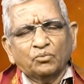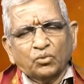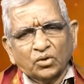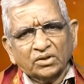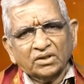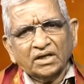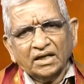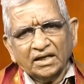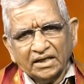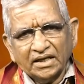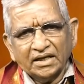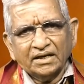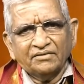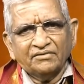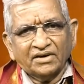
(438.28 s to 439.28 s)
పొందాలి
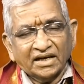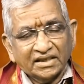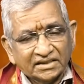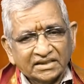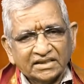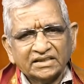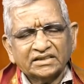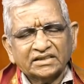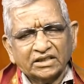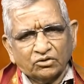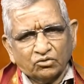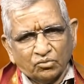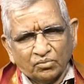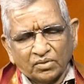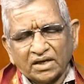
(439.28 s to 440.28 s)
అని వాంఛించే
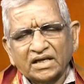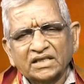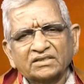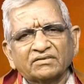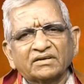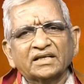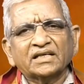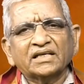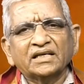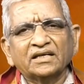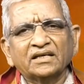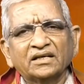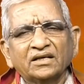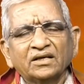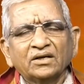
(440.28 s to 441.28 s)
కుంభరాశి వారికి
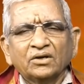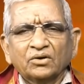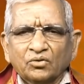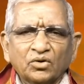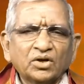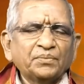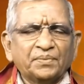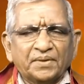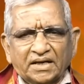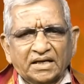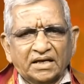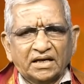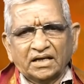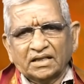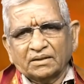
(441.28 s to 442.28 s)
కొన్ని
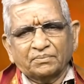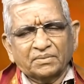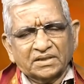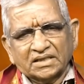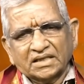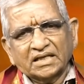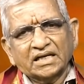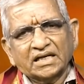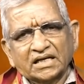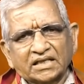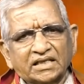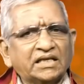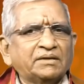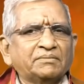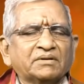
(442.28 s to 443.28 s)
ప్రక్రియలు తప్పనిసరిగా ఇక్కడ
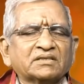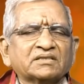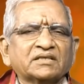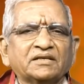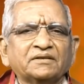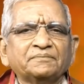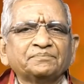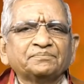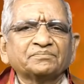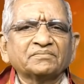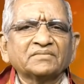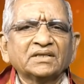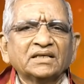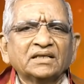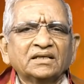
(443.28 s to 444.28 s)
తెలియపరచాలి
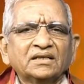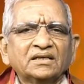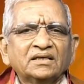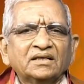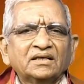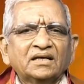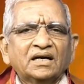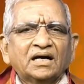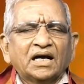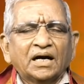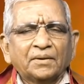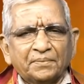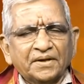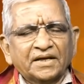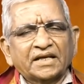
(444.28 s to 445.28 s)
ఆ
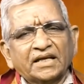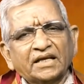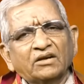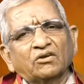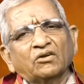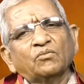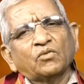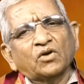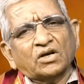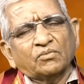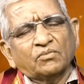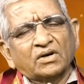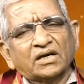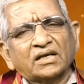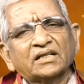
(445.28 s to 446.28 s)
ప్రక్రియల్లో
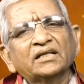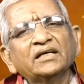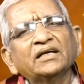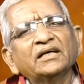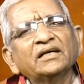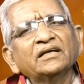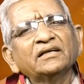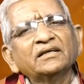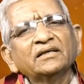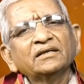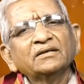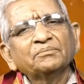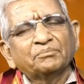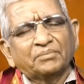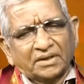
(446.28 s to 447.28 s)
మొట్టమొదటిది
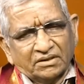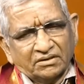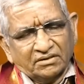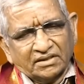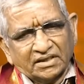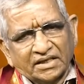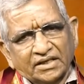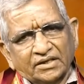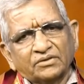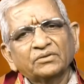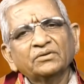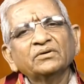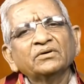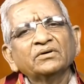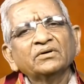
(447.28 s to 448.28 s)
పదవ తారీఖు
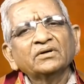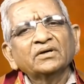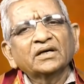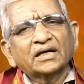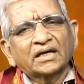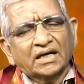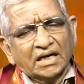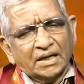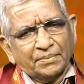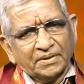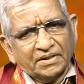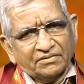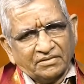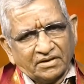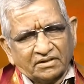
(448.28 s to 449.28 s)

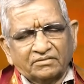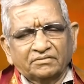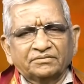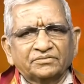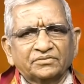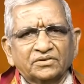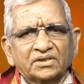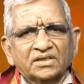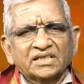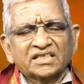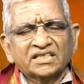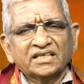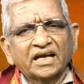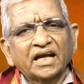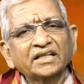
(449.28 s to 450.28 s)
గణపతి వ్రతం
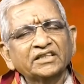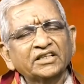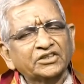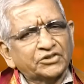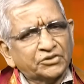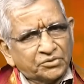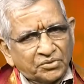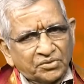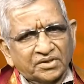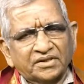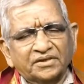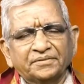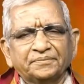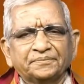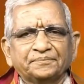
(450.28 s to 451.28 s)
శాంతి
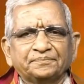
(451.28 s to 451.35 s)
చతుర్థి